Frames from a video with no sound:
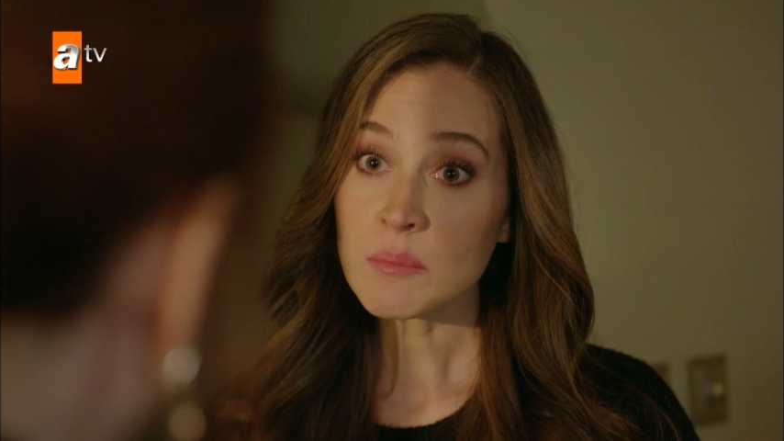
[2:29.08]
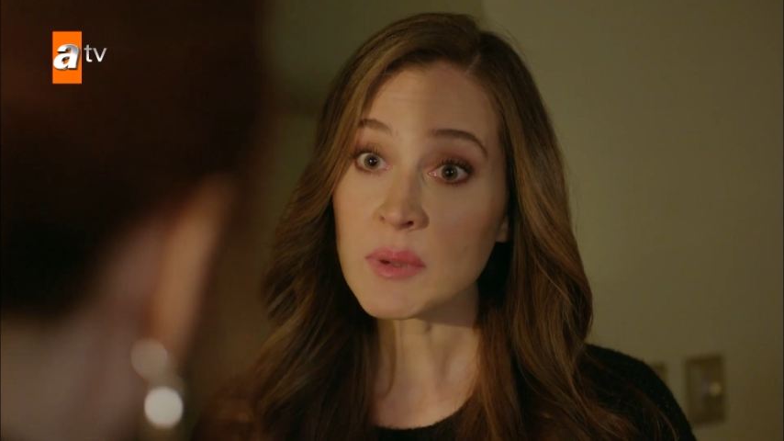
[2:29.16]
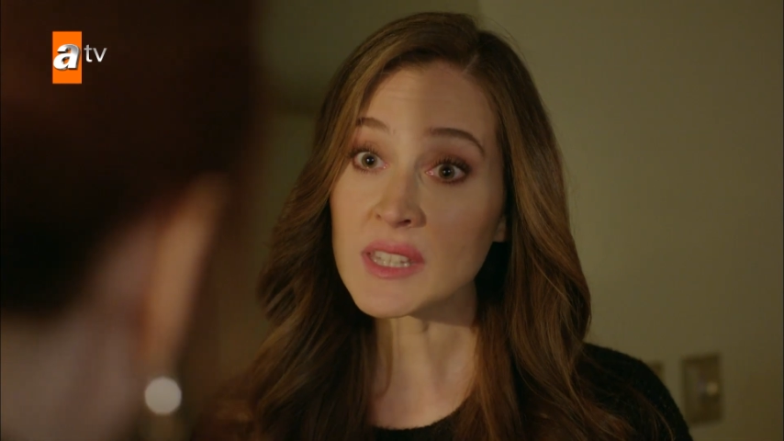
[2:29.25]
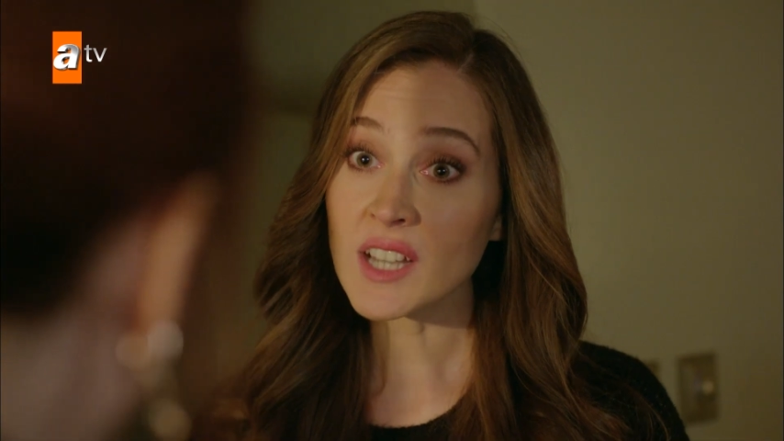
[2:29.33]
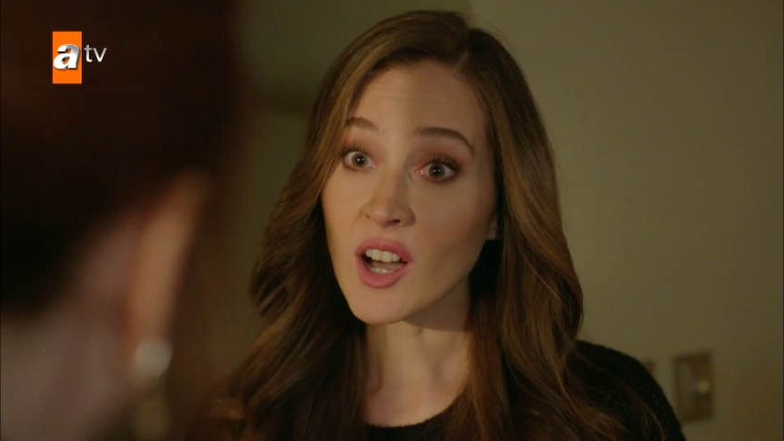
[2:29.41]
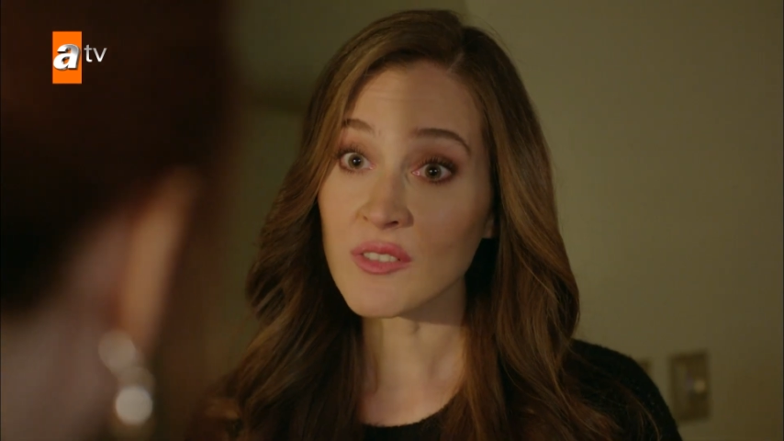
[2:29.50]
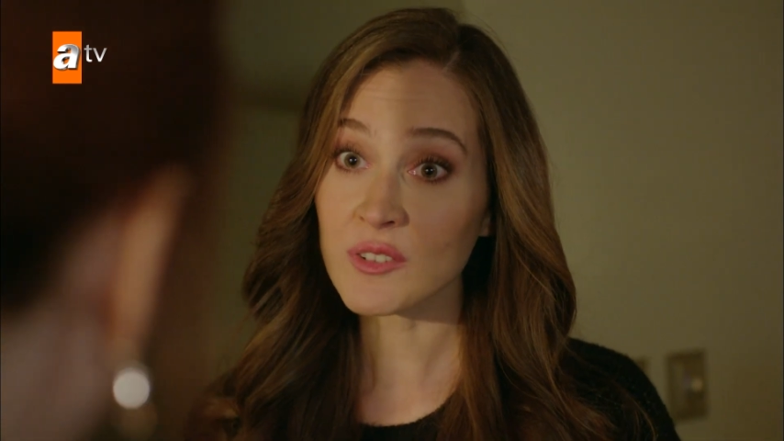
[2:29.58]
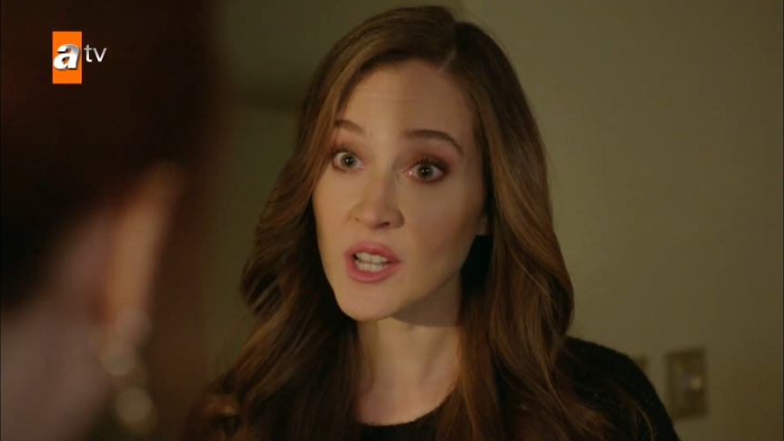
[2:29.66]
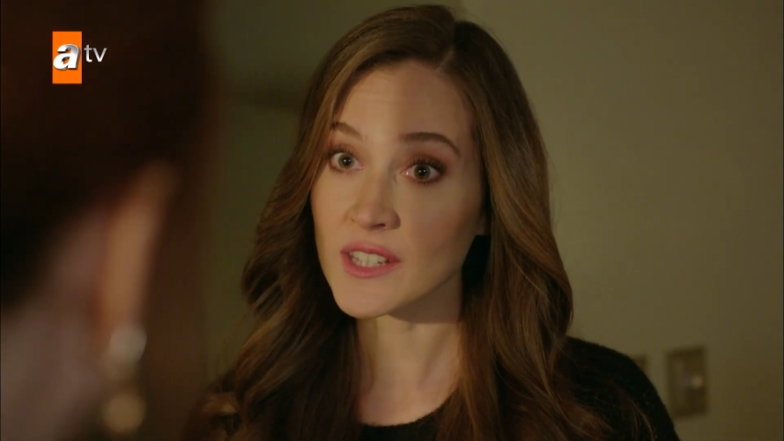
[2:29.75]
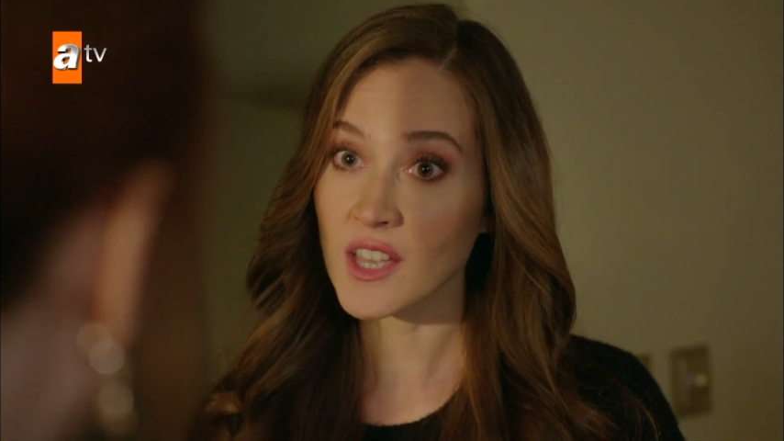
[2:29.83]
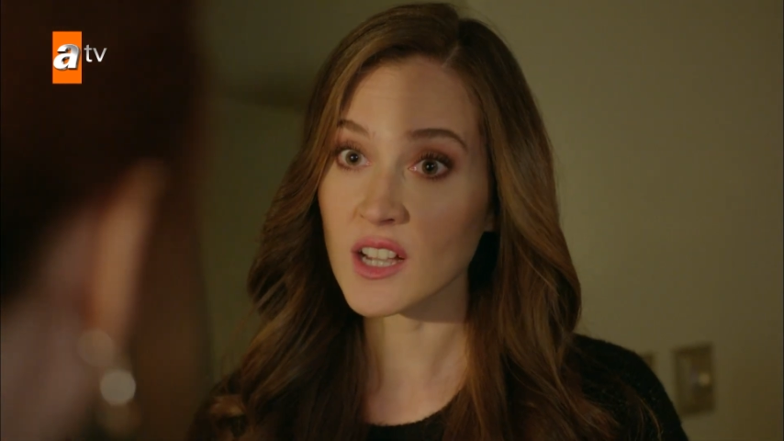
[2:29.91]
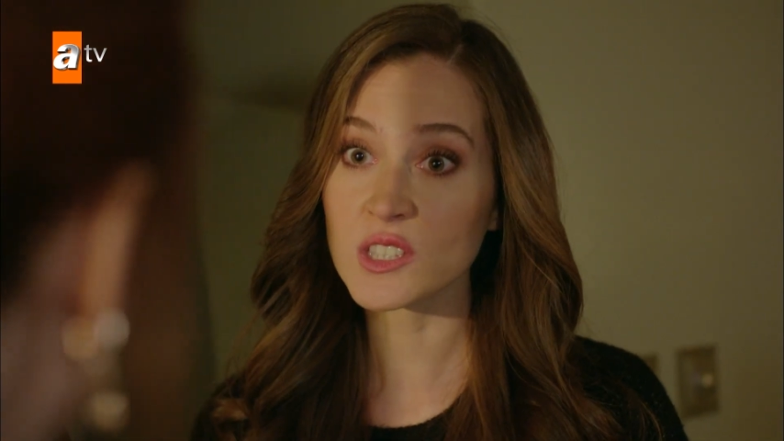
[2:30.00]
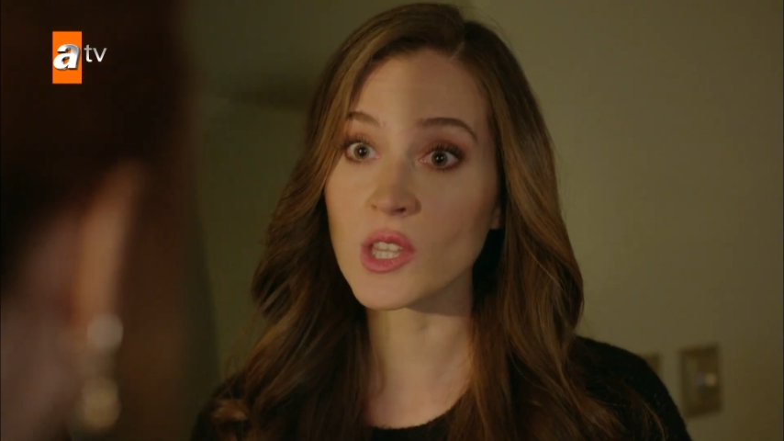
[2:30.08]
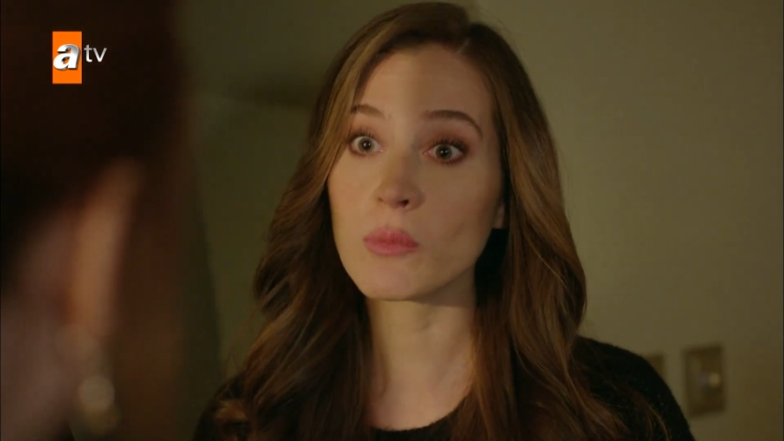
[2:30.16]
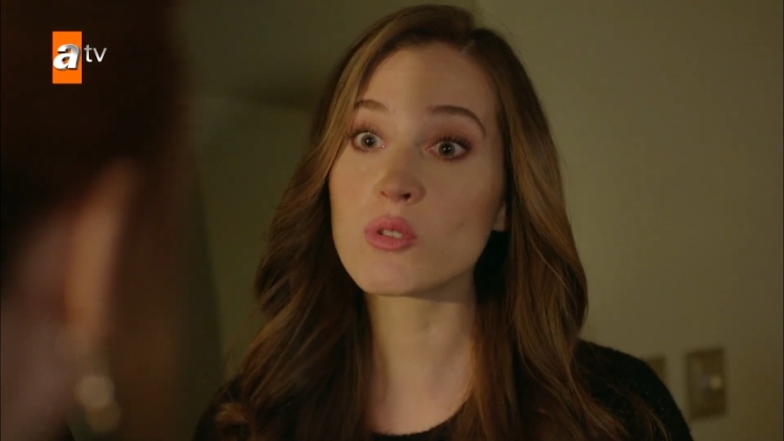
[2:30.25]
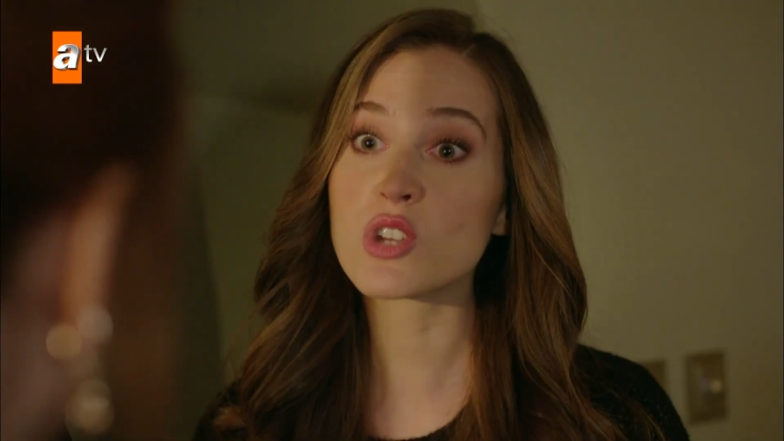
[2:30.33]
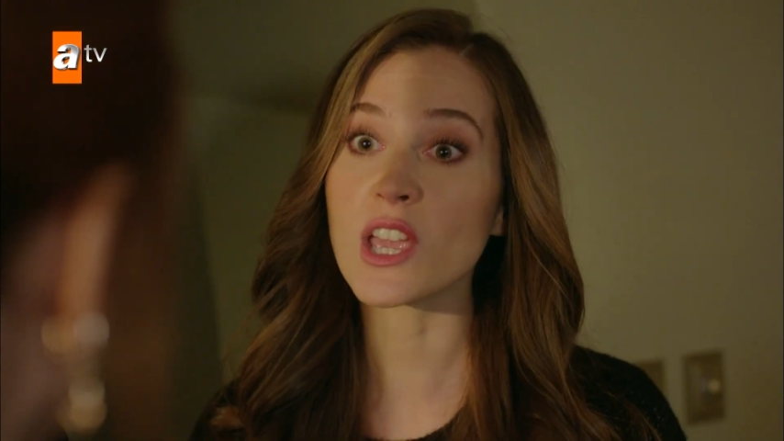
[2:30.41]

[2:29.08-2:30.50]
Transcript: bir daha Fırat hakkında bu